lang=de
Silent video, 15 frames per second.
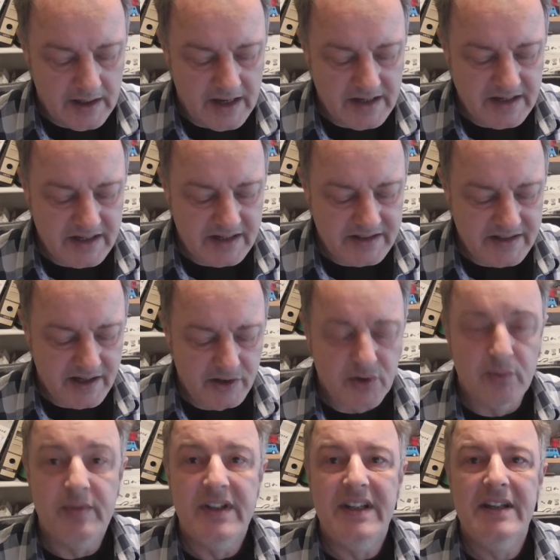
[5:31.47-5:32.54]
hätte das
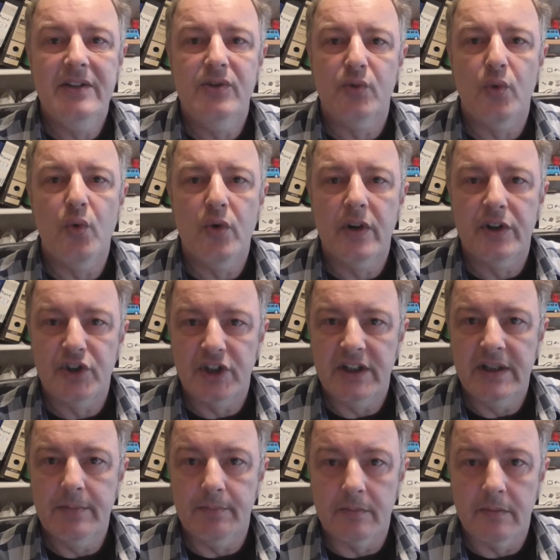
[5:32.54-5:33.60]
Datum nie so
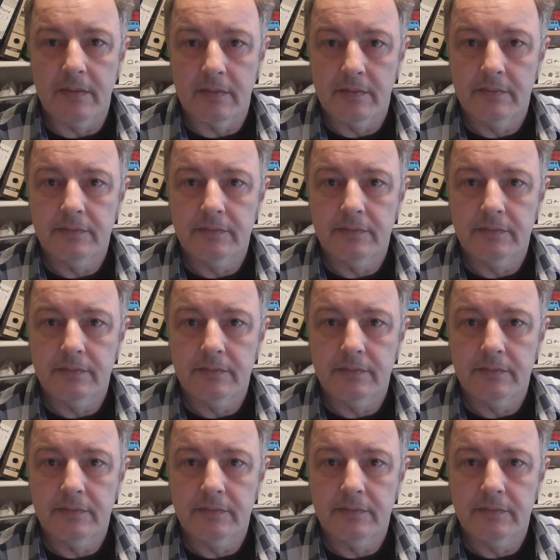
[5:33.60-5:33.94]
geschrieben,